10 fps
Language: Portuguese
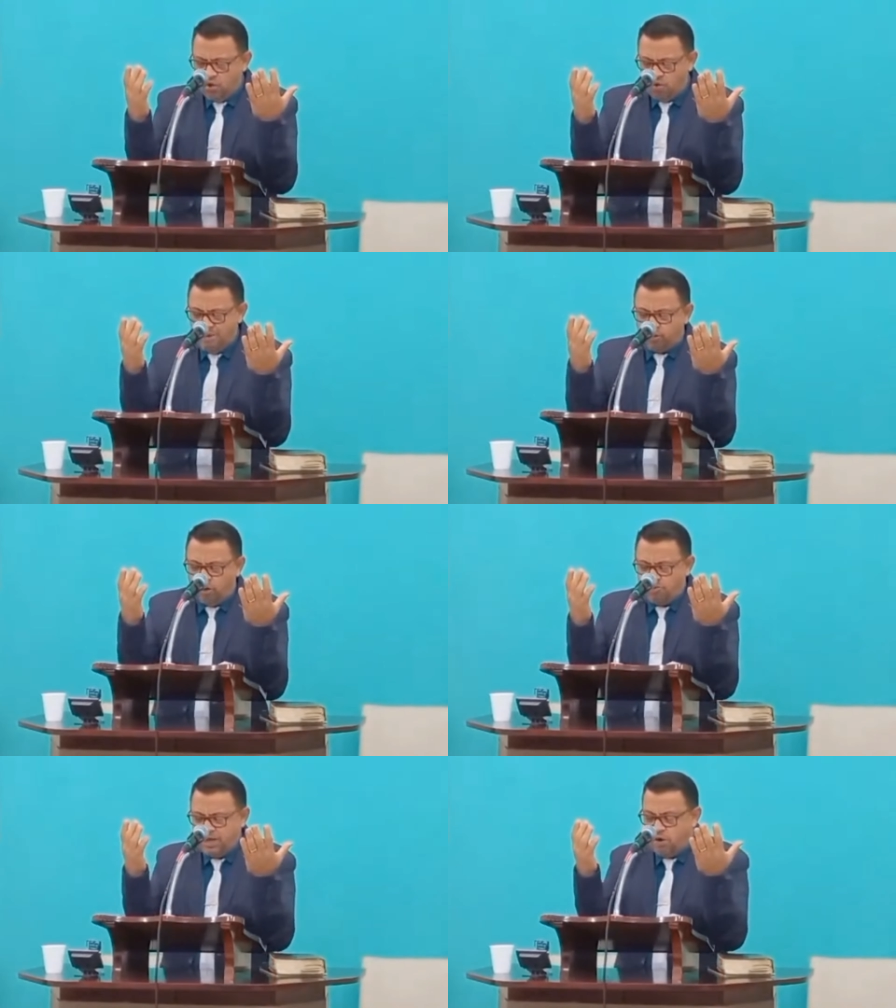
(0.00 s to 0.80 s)
Uma
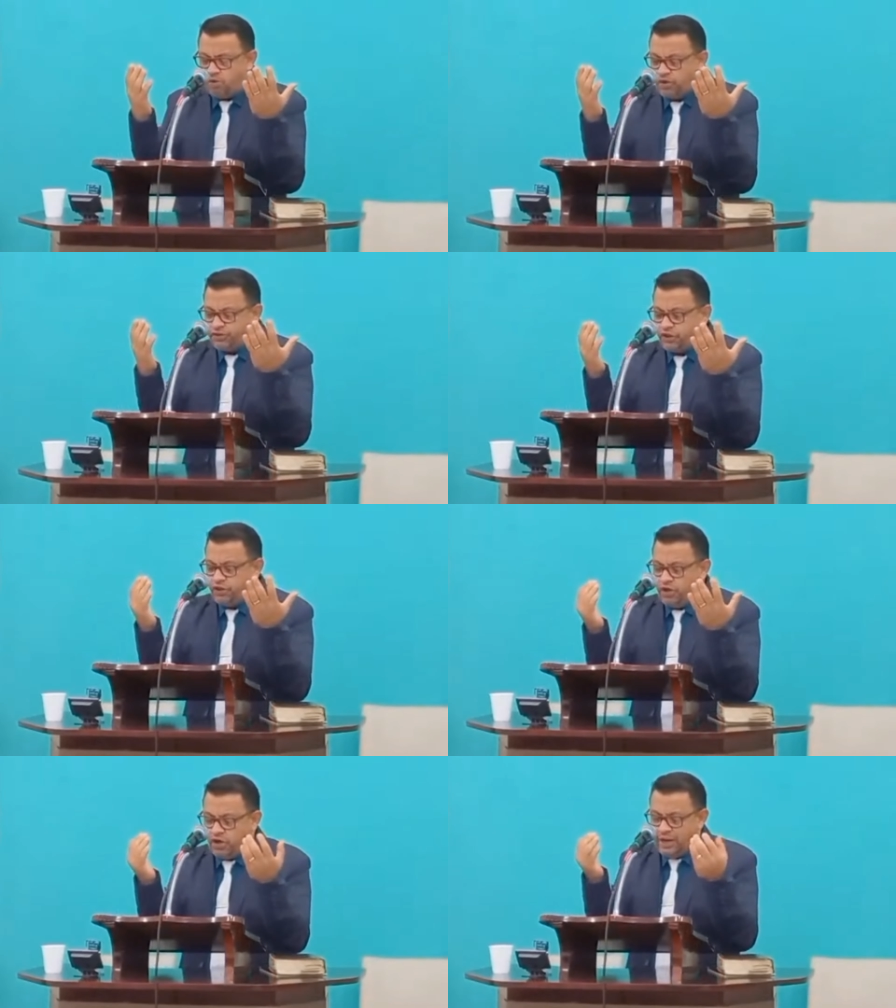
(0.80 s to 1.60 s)
comunhão com o
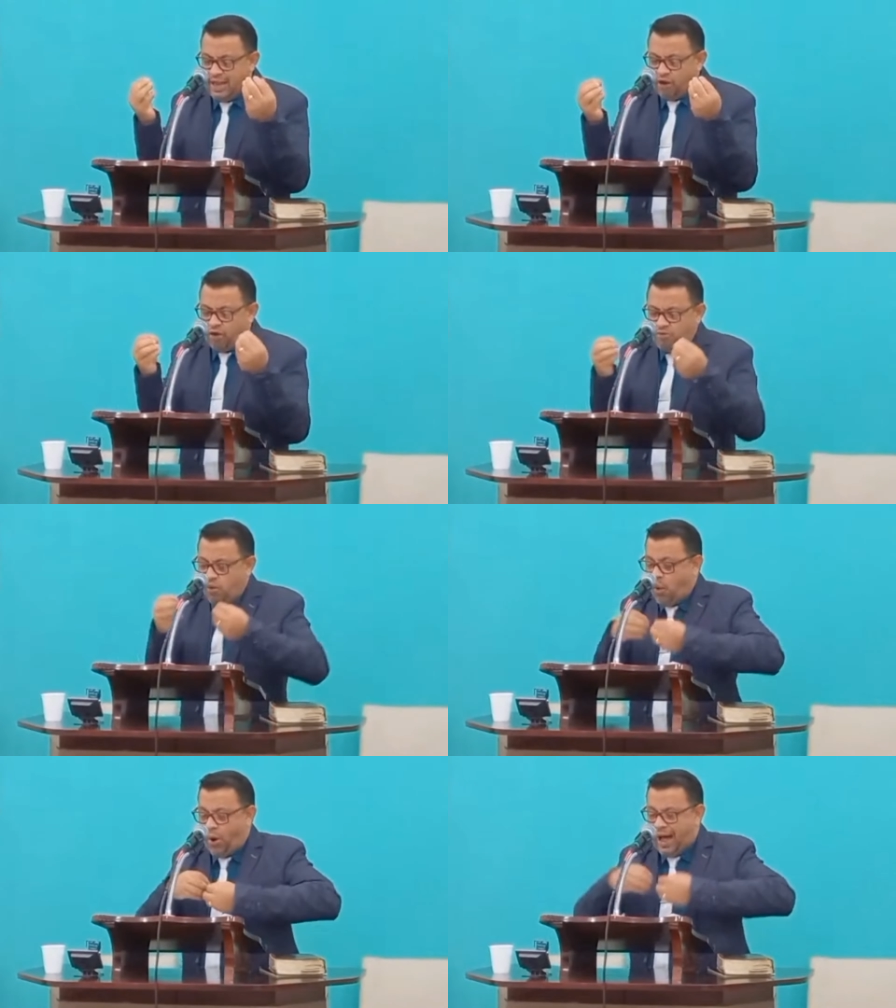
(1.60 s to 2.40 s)
Senhor é como
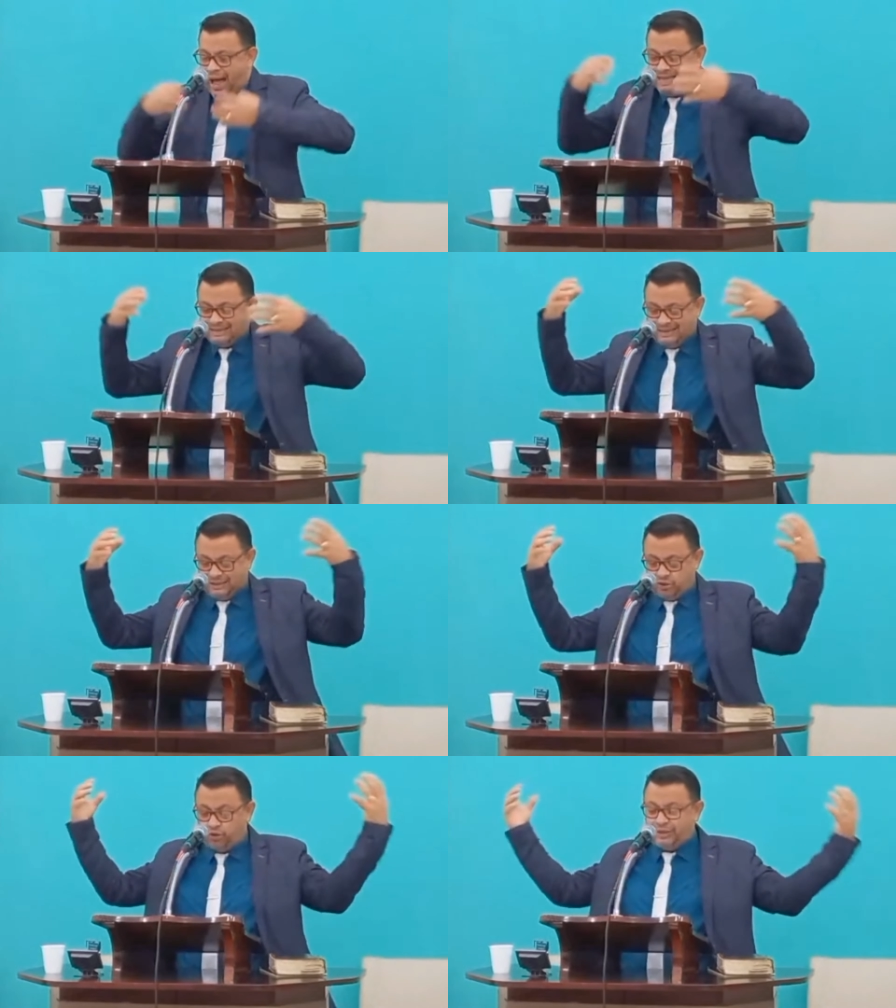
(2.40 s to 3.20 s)
um
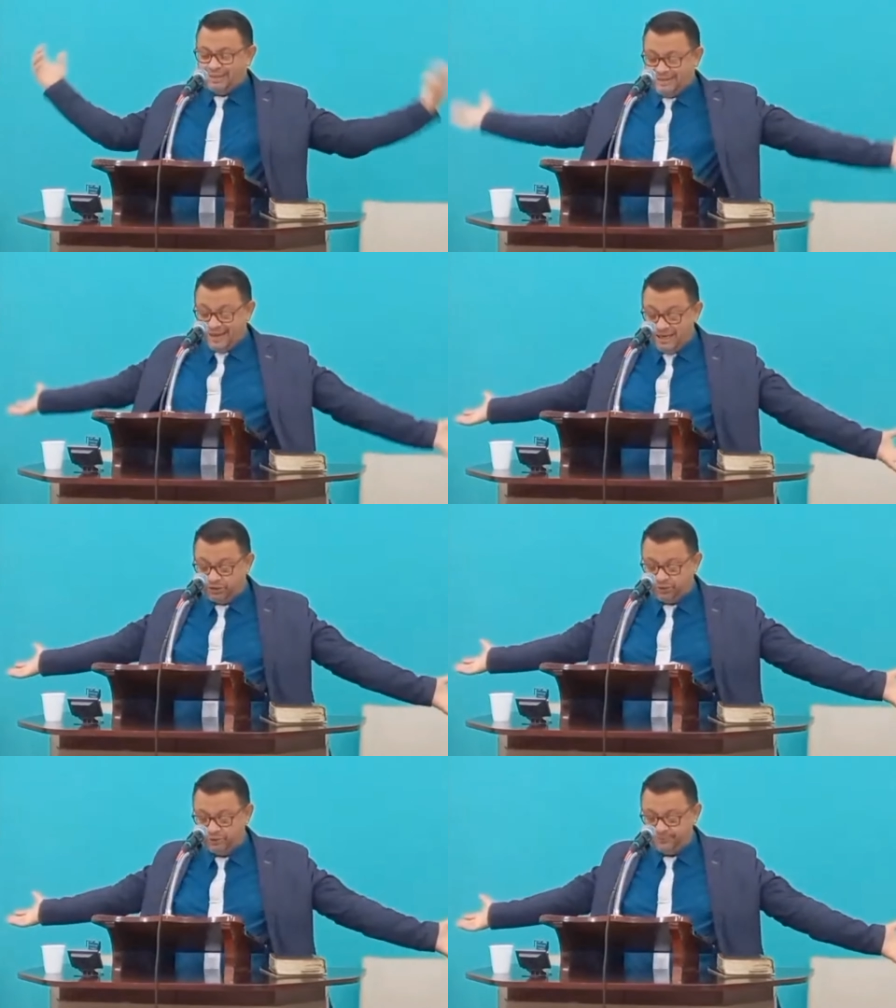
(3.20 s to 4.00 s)
oásis no
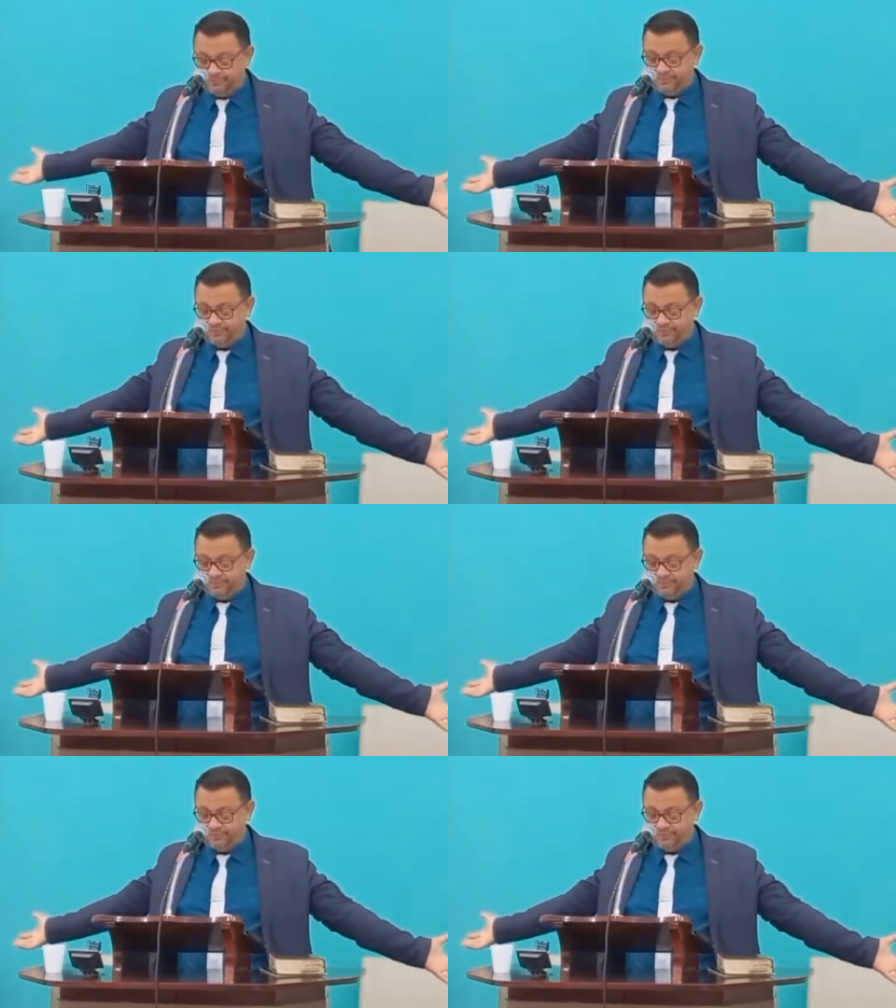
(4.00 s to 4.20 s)
deserto.